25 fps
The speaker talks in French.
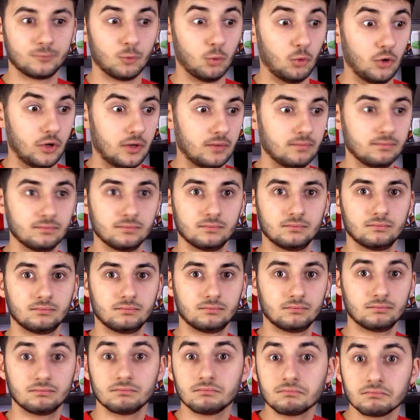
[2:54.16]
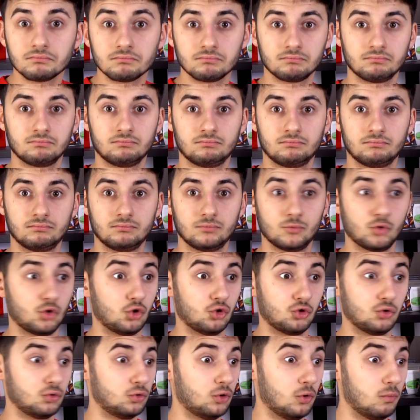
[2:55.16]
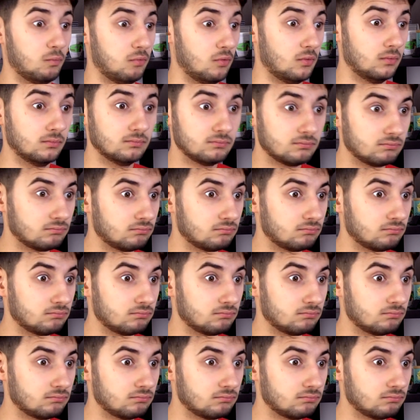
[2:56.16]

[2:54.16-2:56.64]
Oui. Je joue debout.